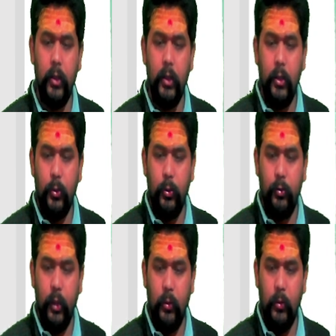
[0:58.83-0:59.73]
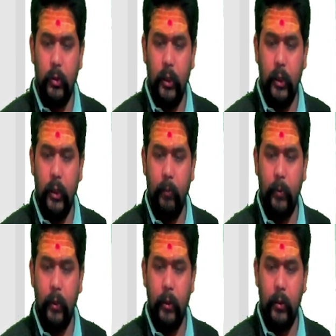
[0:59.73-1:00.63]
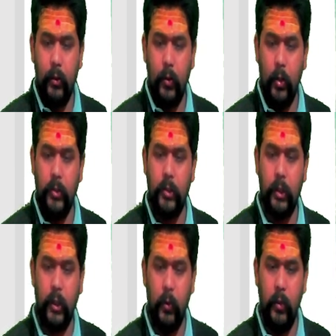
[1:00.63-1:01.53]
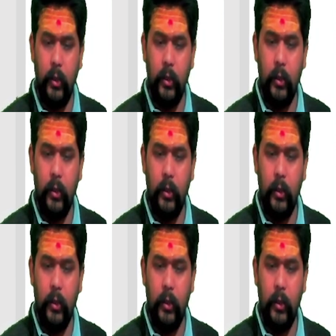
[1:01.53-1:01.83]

दूसरा होता है आपका कॉस्ट अकाउंटिंग